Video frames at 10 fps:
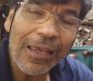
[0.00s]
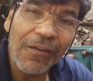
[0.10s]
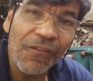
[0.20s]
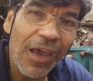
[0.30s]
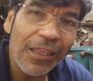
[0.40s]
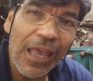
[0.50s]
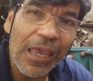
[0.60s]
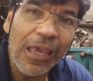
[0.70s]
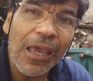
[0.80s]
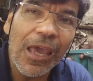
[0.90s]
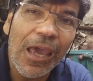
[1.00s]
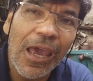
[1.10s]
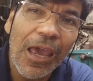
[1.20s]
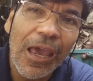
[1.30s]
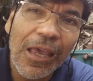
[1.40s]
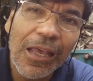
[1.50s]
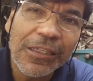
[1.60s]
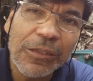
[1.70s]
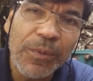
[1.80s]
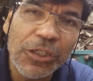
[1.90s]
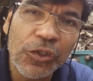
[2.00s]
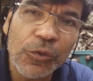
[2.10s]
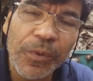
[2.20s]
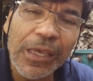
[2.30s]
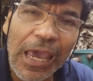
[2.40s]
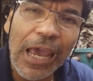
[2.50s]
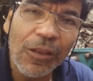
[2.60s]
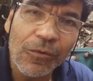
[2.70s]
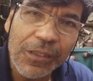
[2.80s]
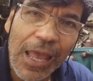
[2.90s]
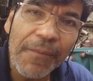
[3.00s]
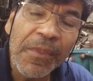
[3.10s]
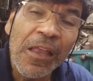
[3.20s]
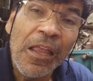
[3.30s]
Que vende aí é, esses peixinhos pequenos, né?